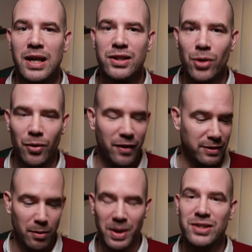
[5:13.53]
So,
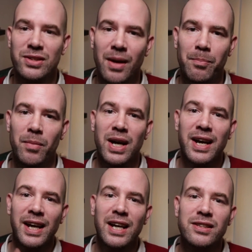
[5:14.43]
fassen wir mal zusammen.
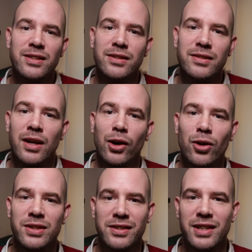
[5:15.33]
Erstens
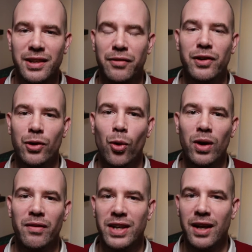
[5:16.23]
kostet das richtig viel
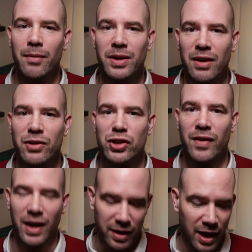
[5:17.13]
Kohle, wenn ihr damit erwischt
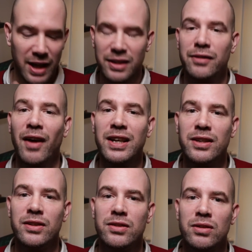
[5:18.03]
werdet.
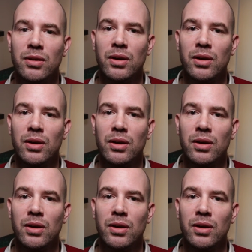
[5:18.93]
Zweitens